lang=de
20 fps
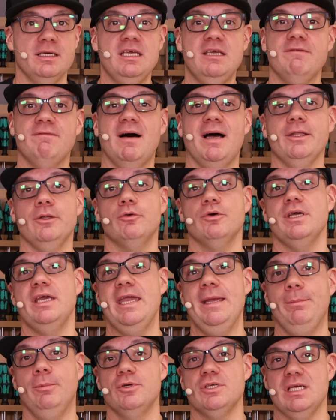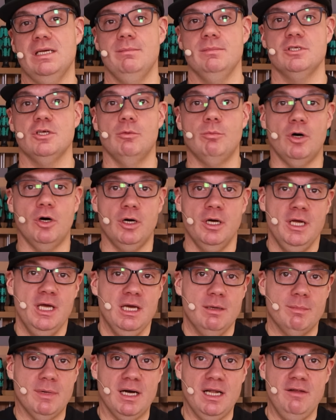Ich fahre doch eh bloß im Sommer
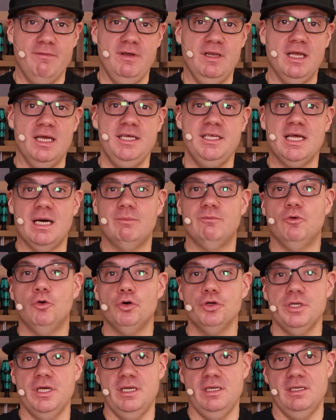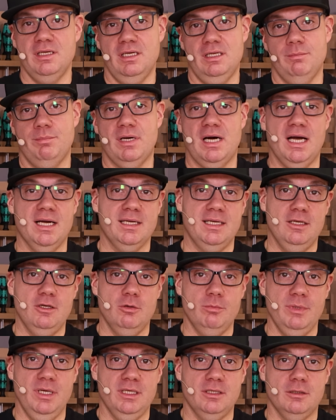mal vielleicht am Wochenende ein paar
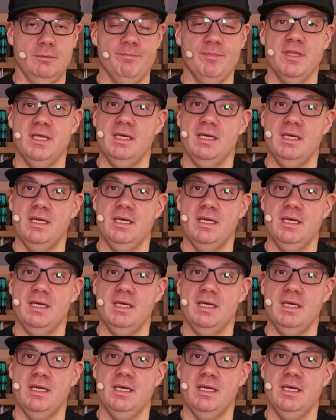Kilometer.